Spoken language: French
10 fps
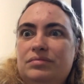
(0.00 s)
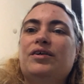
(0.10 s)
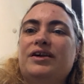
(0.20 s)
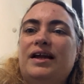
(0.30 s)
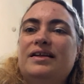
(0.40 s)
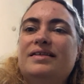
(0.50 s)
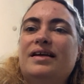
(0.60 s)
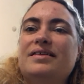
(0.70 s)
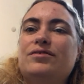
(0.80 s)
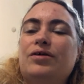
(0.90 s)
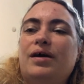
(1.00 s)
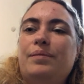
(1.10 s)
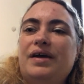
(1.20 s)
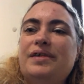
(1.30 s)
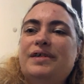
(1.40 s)
quand sera
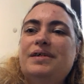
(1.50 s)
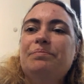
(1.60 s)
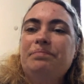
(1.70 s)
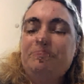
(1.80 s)
partie,